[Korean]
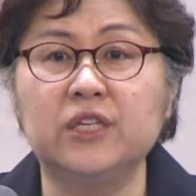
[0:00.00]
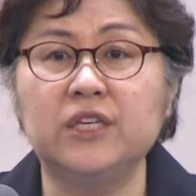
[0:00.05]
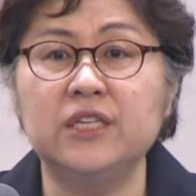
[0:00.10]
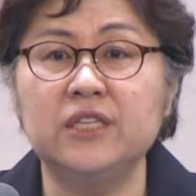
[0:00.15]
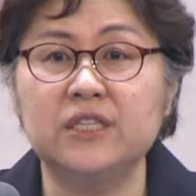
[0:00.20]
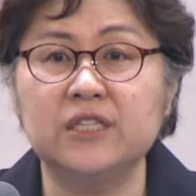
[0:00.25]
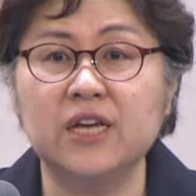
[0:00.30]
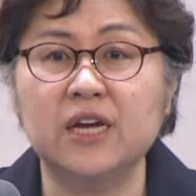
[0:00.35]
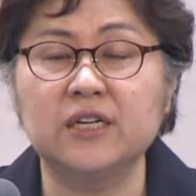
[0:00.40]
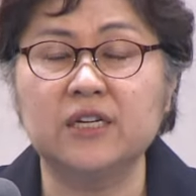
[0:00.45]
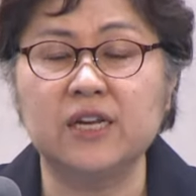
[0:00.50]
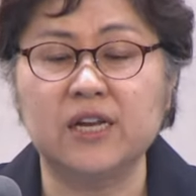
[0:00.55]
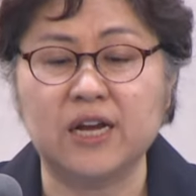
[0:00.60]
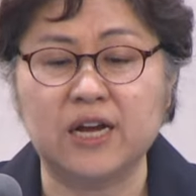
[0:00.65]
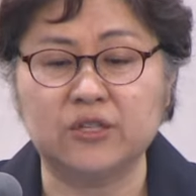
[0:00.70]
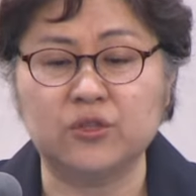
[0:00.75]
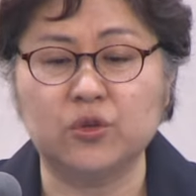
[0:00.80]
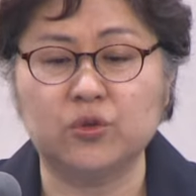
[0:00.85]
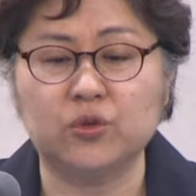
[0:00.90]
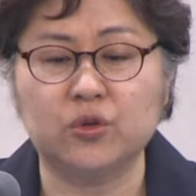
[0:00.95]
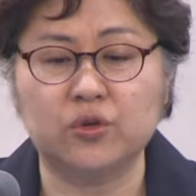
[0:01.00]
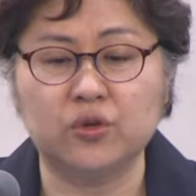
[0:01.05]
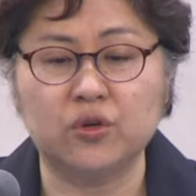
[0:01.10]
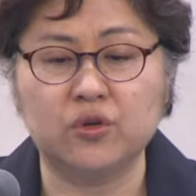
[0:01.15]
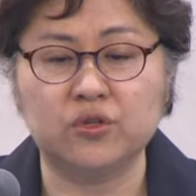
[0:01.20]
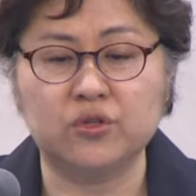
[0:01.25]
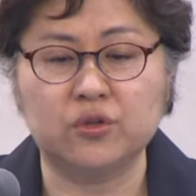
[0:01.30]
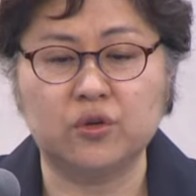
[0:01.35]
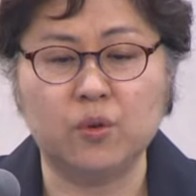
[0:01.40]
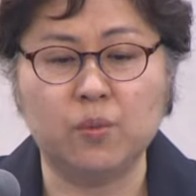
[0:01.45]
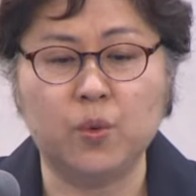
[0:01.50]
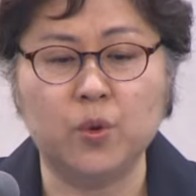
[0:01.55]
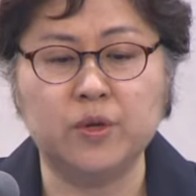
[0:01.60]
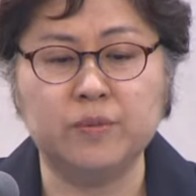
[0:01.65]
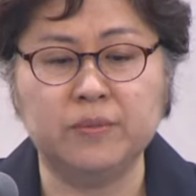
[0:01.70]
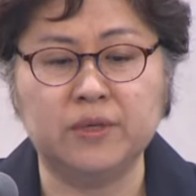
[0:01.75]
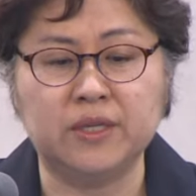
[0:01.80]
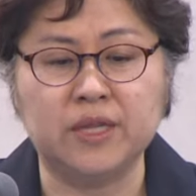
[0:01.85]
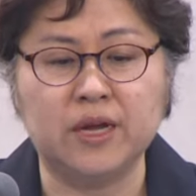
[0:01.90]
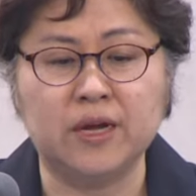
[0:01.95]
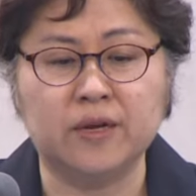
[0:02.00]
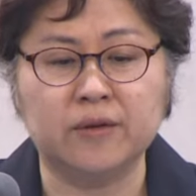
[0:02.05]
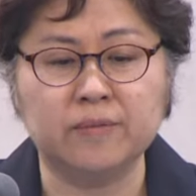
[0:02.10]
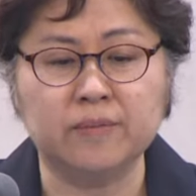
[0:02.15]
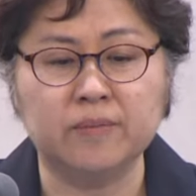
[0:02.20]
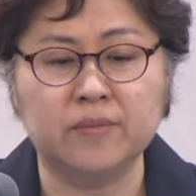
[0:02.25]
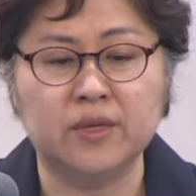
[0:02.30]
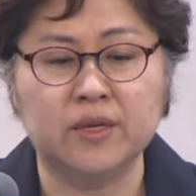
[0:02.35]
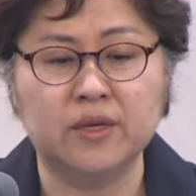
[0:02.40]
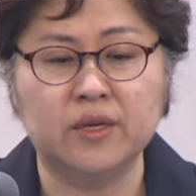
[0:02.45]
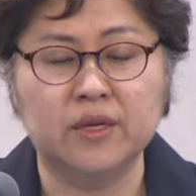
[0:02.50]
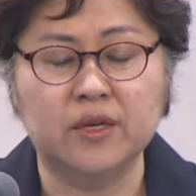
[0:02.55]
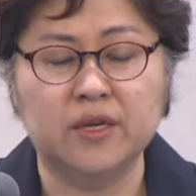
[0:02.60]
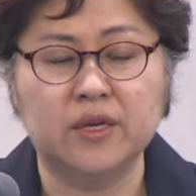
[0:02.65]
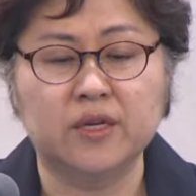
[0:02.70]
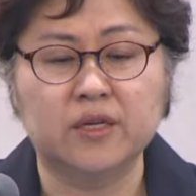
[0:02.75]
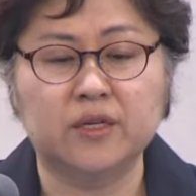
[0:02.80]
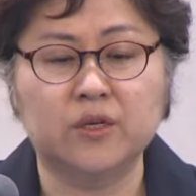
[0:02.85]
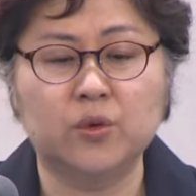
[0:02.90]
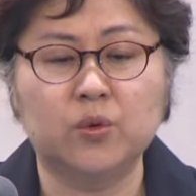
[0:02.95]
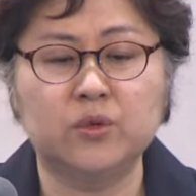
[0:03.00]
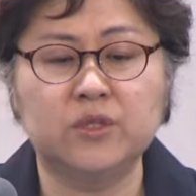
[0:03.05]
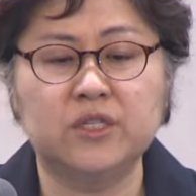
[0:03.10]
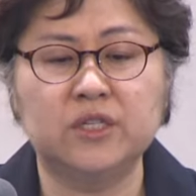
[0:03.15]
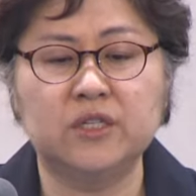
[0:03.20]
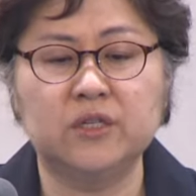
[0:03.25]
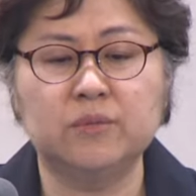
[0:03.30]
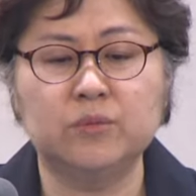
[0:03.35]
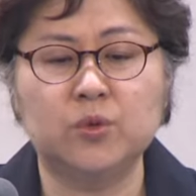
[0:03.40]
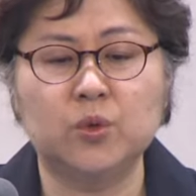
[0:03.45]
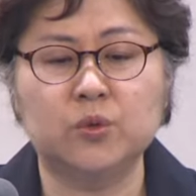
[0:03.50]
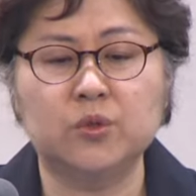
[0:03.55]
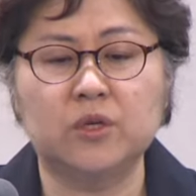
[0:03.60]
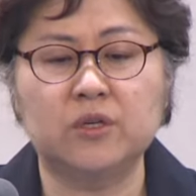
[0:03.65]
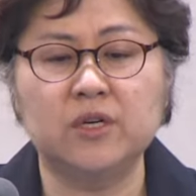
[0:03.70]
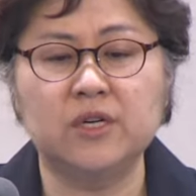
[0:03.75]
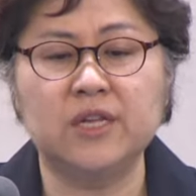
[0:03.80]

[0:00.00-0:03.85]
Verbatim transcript: 인상을 가졌던 것으로 보입니다. 그리고 지금 조서를